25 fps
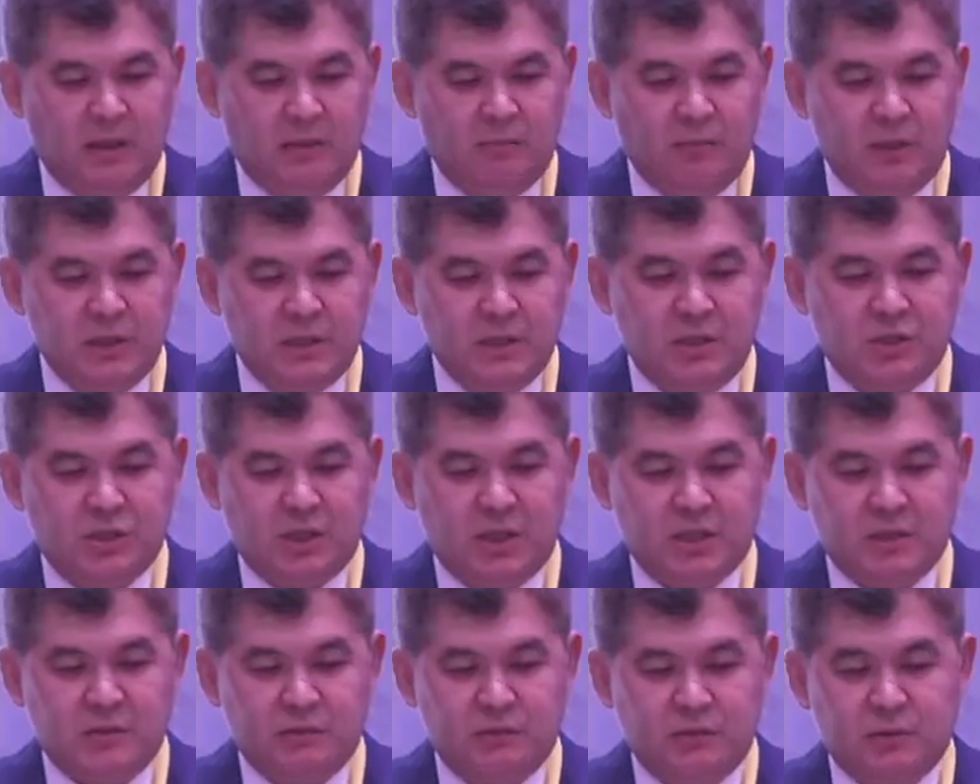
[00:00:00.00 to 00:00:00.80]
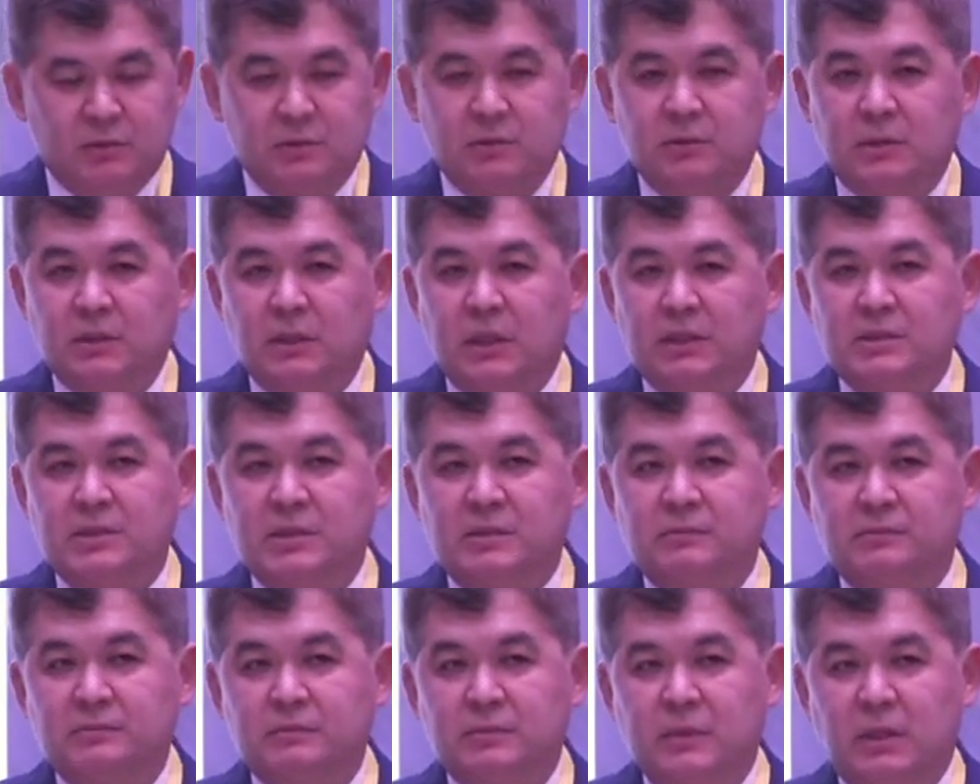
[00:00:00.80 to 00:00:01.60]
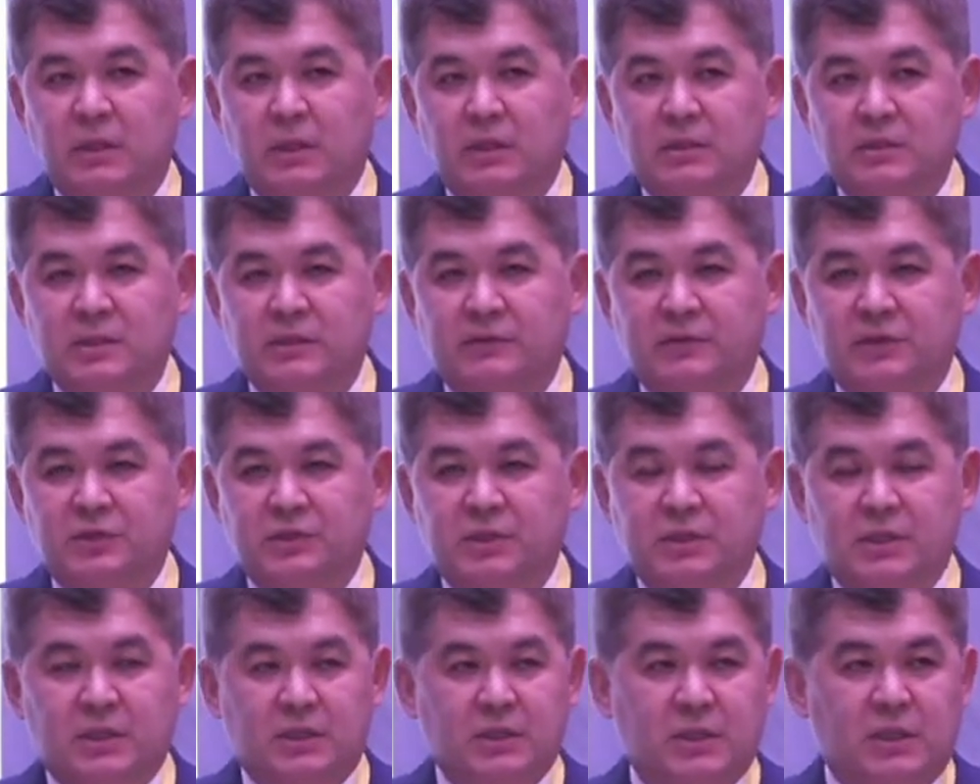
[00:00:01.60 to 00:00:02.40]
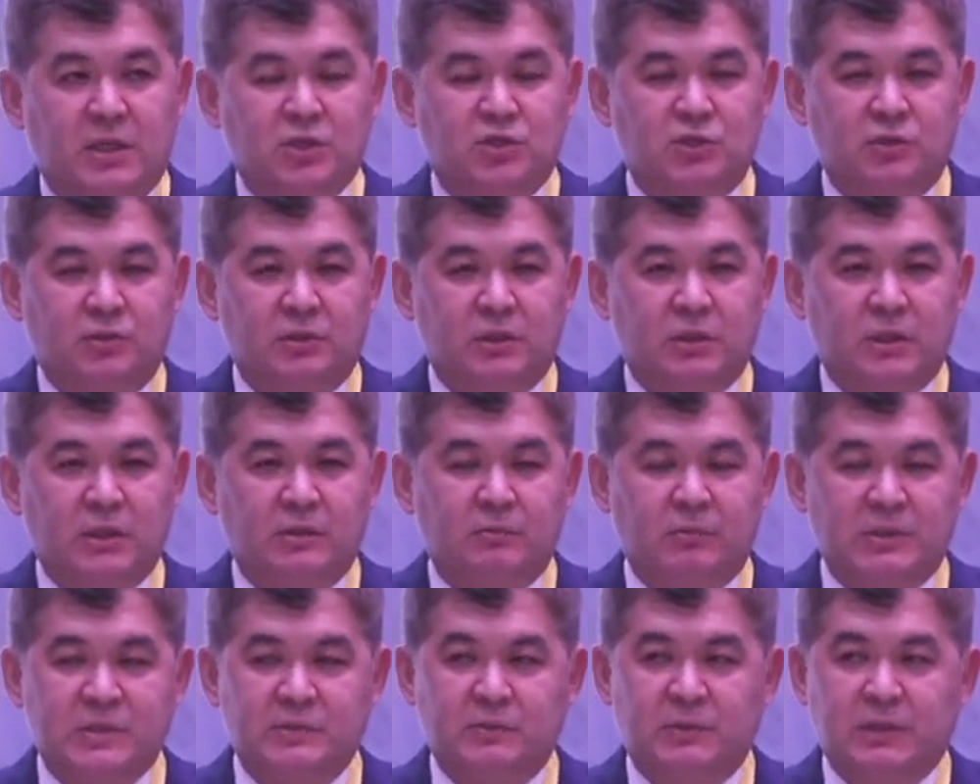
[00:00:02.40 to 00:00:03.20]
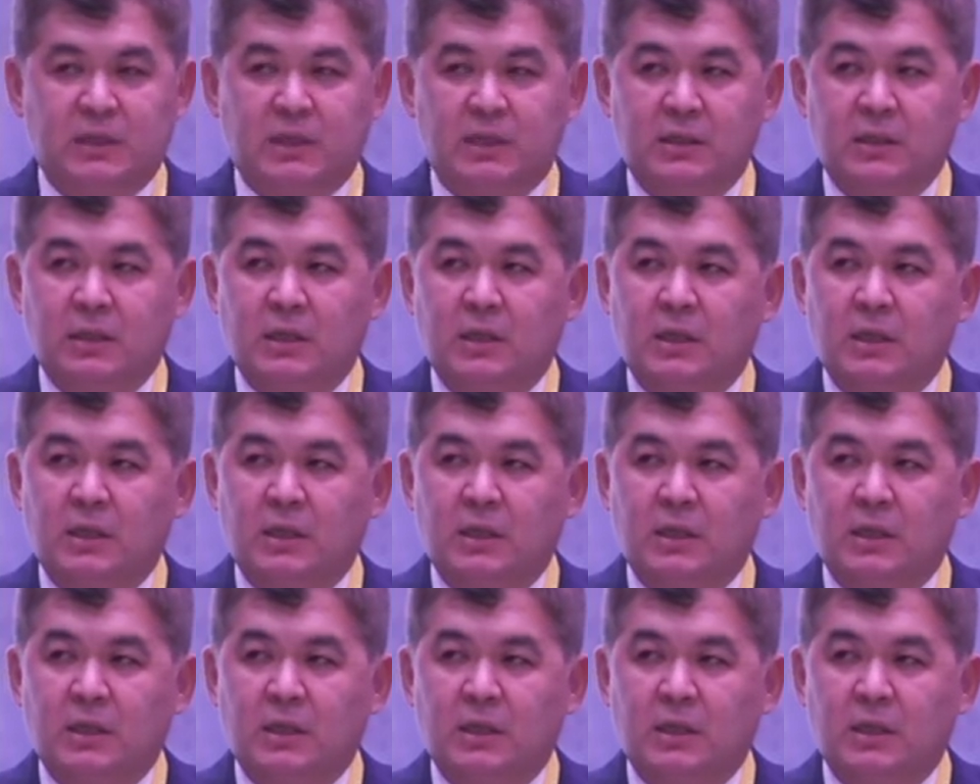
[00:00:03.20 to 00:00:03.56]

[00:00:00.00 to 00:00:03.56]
мы сейчас вот хотим а, завершить эти расчеты и посмотреть,